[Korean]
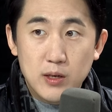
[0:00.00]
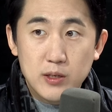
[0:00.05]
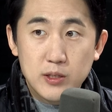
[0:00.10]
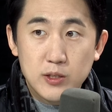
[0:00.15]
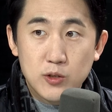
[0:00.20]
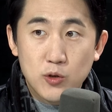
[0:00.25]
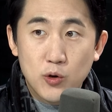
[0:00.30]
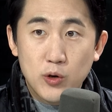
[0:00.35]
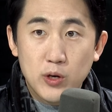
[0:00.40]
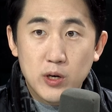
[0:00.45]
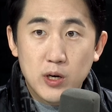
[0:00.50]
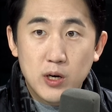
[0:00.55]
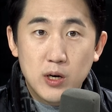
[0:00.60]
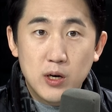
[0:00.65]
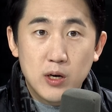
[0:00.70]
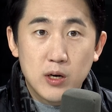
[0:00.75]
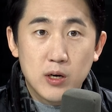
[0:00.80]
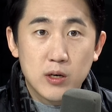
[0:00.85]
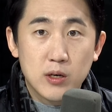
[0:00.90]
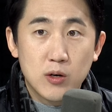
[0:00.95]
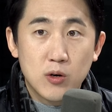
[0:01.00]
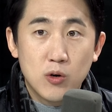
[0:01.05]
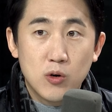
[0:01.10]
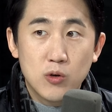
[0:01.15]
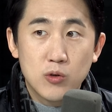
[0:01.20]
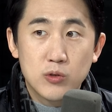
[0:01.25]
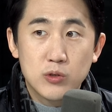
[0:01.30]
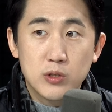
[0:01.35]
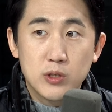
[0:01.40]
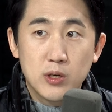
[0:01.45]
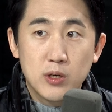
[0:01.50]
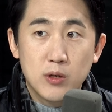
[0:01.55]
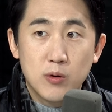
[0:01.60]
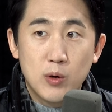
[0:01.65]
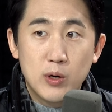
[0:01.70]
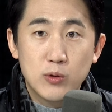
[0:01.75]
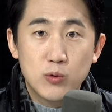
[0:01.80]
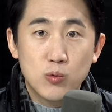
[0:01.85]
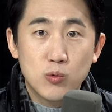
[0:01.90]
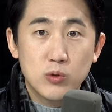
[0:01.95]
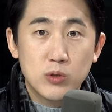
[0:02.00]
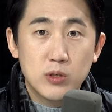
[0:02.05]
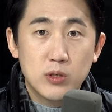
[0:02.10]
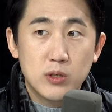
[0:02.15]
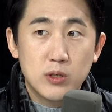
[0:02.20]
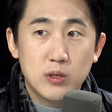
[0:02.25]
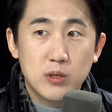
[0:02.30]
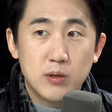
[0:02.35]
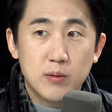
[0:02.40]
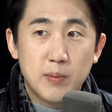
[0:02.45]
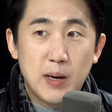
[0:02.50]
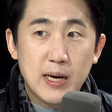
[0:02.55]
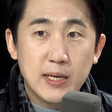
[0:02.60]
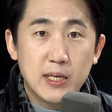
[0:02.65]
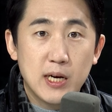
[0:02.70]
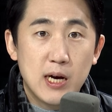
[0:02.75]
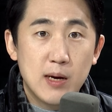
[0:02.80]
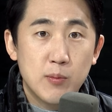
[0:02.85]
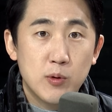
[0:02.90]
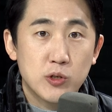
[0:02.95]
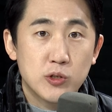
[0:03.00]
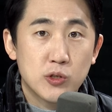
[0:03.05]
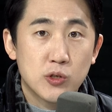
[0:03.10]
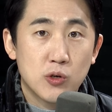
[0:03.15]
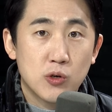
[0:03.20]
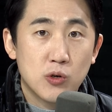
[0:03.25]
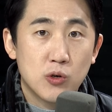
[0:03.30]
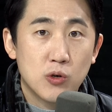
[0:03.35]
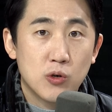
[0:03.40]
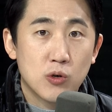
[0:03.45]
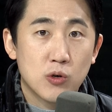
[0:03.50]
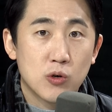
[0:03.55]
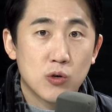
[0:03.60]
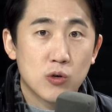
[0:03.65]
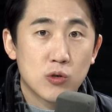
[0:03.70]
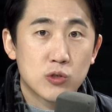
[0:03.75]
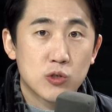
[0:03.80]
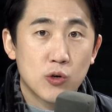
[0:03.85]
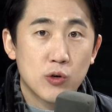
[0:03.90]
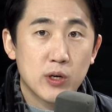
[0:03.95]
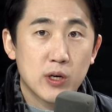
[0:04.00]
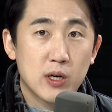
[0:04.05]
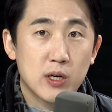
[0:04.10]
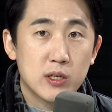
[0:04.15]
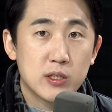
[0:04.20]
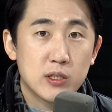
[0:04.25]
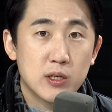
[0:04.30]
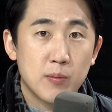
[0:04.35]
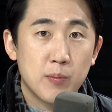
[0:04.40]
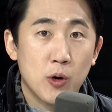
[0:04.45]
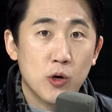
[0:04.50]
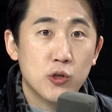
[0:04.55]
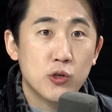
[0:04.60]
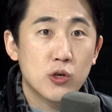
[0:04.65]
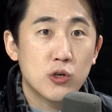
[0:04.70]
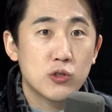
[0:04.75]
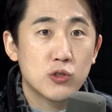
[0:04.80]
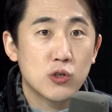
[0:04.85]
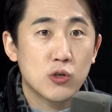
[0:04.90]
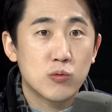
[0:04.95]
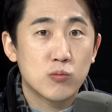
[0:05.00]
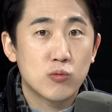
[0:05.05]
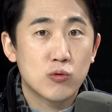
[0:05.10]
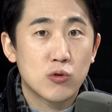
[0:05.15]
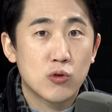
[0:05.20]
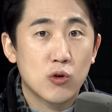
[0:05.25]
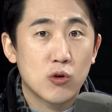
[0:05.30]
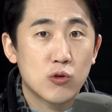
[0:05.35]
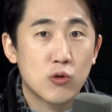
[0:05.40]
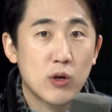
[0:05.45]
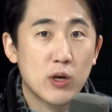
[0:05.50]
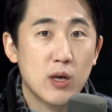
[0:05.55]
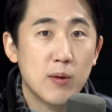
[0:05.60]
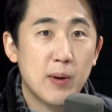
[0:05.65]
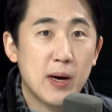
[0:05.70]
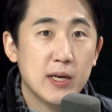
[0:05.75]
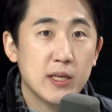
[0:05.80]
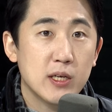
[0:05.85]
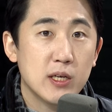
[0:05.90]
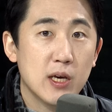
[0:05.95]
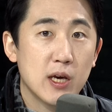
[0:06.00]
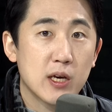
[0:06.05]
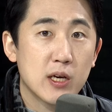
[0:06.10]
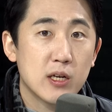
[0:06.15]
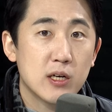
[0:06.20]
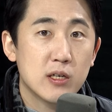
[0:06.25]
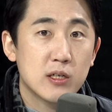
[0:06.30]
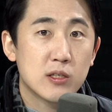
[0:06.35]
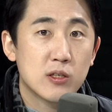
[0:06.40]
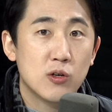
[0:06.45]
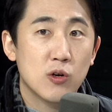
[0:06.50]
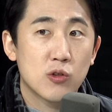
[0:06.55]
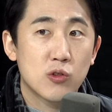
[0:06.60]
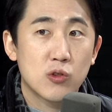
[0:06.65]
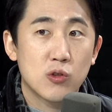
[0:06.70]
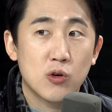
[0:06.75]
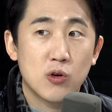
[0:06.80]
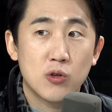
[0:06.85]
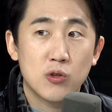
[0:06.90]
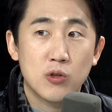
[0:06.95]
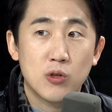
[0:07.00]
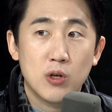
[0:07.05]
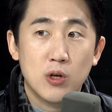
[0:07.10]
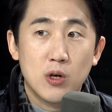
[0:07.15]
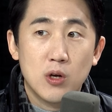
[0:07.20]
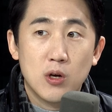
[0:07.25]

사실 저희가 이런 이제 활동들을 많이 하면서 저희가 이제 몇 년 전부터 되게 많이 얘기를 드렸던